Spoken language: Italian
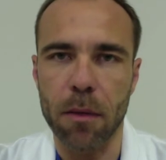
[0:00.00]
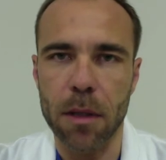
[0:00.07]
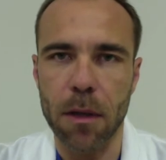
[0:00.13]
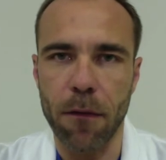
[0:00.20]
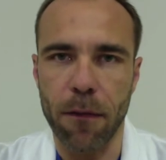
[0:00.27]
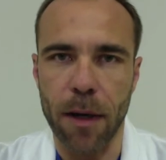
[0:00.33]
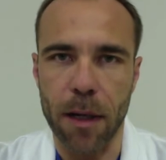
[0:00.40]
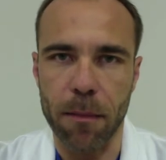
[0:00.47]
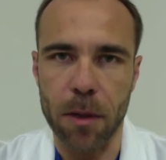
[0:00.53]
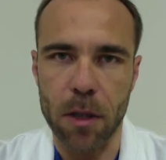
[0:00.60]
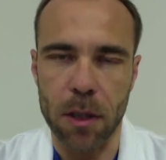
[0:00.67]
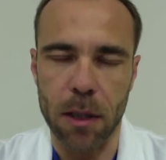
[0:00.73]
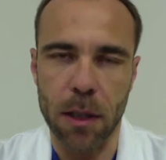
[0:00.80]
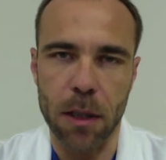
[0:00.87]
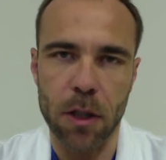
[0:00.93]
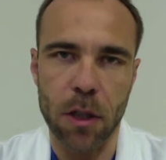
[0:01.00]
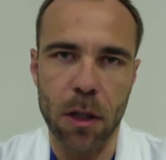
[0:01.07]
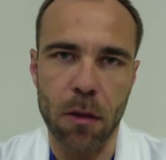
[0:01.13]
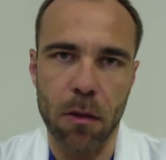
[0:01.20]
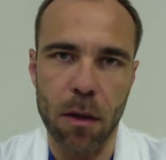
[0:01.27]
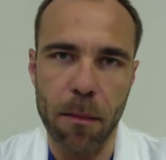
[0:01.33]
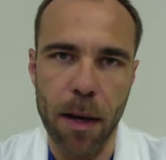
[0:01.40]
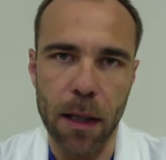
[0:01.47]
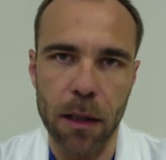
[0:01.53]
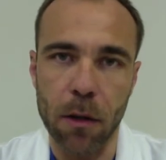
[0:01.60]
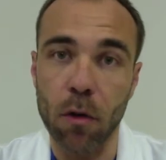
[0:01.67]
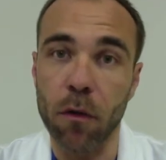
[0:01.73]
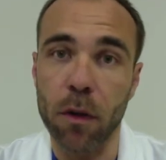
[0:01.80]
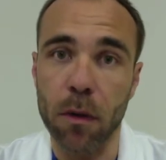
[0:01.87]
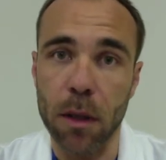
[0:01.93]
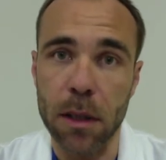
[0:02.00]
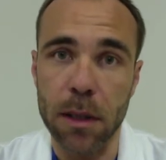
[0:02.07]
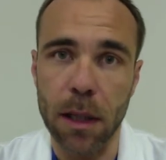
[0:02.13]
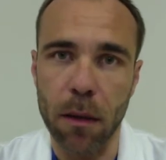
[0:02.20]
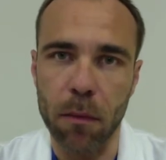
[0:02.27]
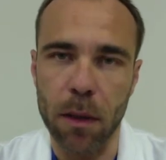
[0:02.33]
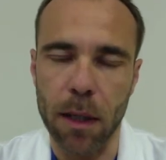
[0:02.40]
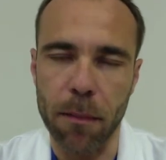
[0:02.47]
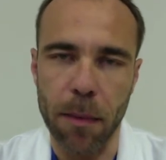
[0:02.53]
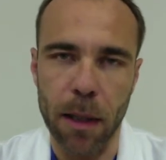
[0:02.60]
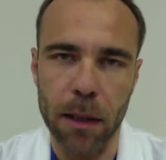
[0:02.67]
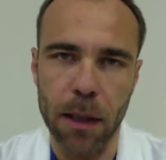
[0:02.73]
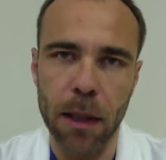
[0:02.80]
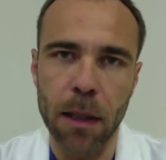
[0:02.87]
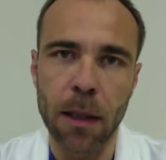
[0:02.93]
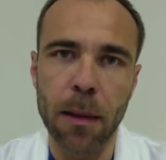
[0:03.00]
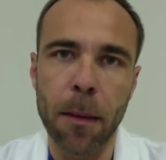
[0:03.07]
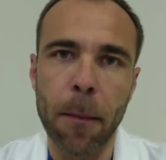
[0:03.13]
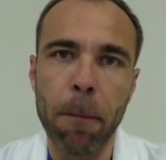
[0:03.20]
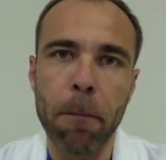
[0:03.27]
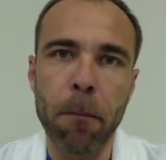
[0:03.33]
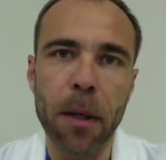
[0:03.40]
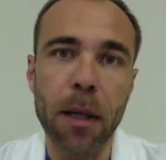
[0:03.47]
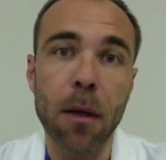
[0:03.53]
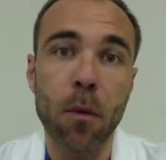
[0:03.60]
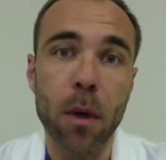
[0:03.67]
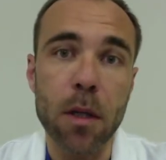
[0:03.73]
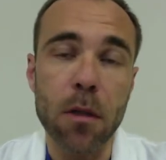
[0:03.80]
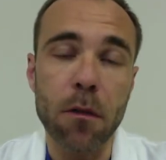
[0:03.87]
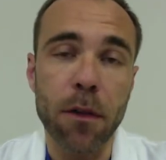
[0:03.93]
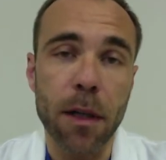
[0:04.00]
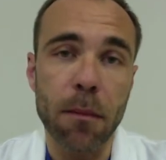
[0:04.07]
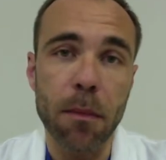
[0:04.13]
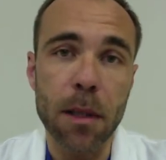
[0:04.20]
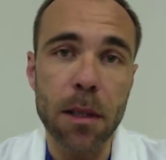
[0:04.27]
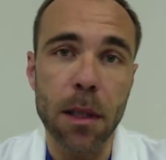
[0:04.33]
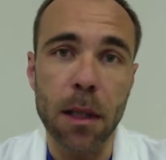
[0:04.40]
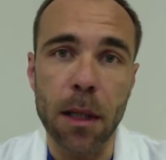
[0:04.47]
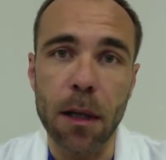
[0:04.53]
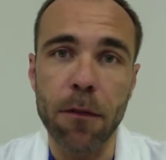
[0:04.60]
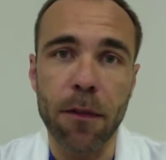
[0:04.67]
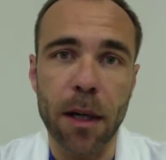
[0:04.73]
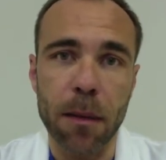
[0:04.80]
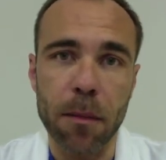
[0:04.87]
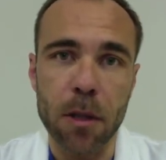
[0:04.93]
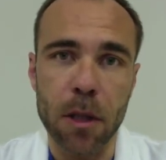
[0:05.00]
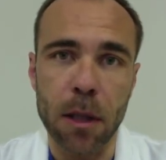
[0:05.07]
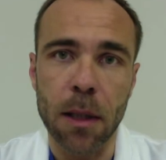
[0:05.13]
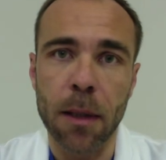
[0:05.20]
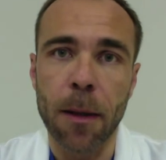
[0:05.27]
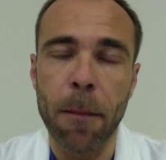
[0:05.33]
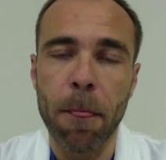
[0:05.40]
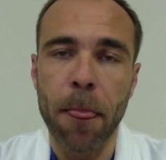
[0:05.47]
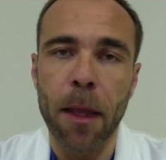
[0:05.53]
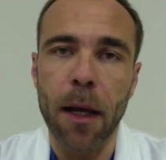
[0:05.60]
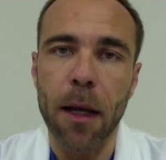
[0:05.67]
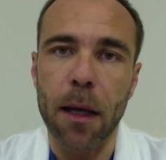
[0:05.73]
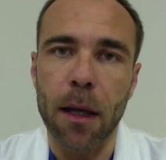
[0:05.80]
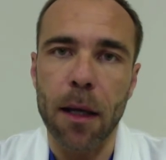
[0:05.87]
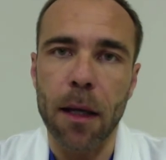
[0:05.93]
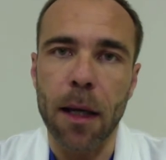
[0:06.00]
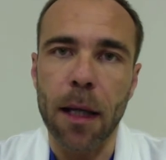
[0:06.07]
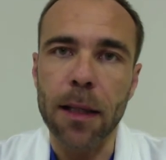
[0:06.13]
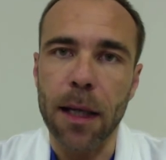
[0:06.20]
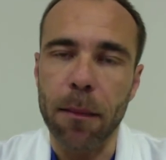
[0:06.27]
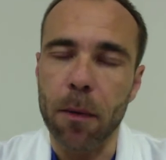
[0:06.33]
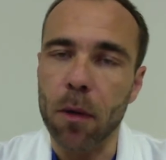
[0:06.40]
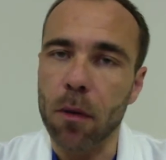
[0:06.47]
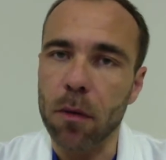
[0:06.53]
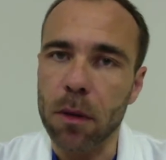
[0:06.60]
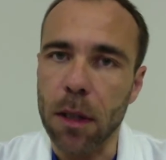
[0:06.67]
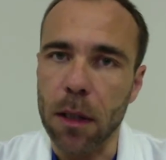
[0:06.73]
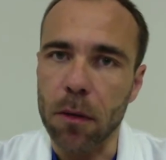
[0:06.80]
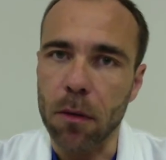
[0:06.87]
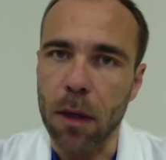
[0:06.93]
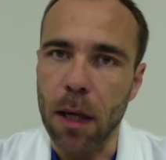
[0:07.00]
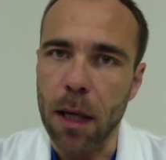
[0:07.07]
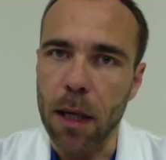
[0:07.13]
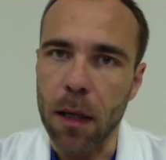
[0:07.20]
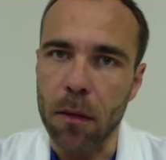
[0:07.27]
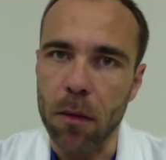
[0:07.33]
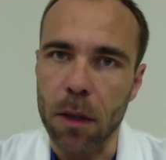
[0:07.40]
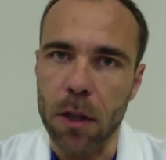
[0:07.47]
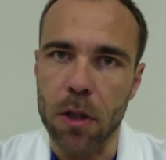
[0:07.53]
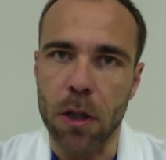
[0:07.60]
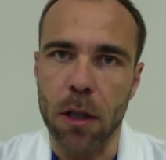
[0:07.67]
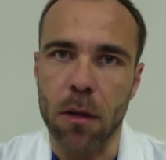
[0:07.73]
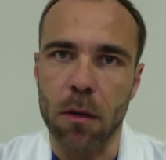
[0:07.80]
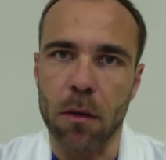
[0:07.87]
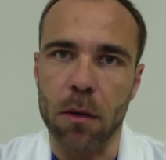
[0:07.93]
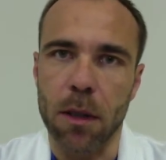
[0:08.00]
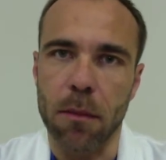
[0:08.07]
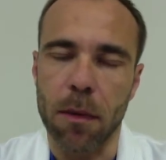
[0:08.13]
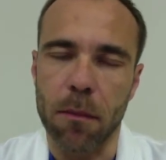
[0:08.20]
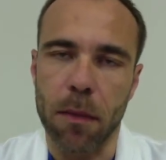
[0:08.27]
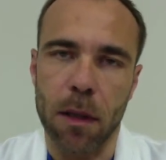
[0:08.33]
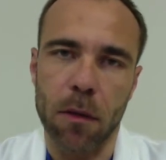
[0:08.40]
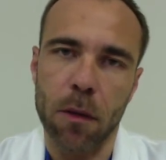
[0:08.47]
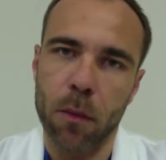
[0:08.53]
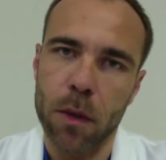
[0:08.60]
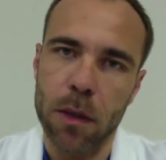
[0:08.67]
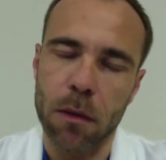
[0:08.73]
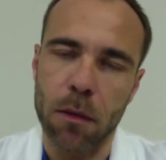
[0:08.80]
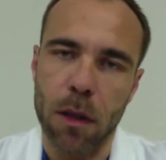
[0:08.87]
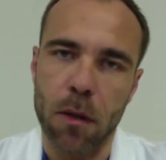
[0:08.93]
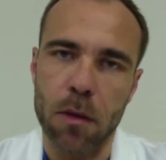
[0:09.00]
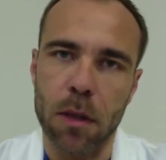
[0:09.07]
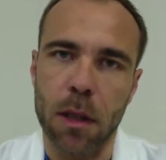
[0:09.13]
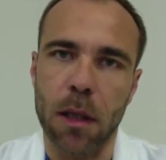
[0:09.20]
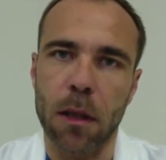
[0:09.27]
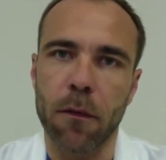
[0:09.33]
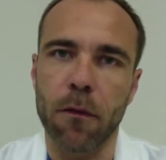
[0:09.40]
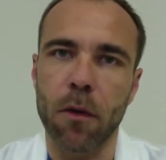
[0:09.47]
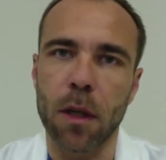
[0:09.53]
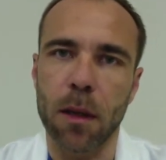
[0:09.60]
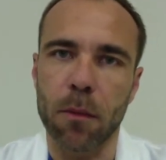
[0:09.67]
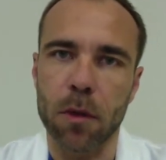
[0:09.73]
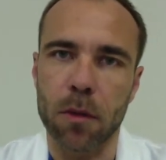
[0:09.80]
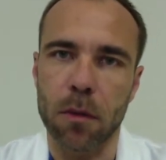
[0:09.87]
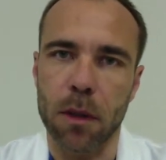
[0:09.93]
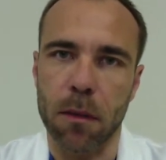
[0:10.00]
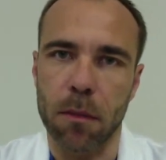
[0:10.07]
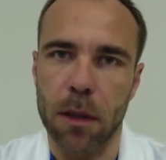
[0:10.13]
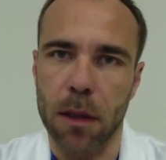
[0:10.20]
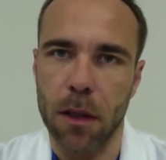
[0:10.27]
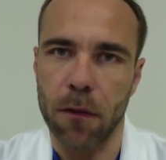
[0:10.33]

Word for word: questi farmaci nel circolo ematico, ovvero nel sangue della madre, perché questo farebbe sì che i farmaci eh, andrebbero in contatto anche con il circolo del bambino e questa è una cosa che vogliamo assolutamente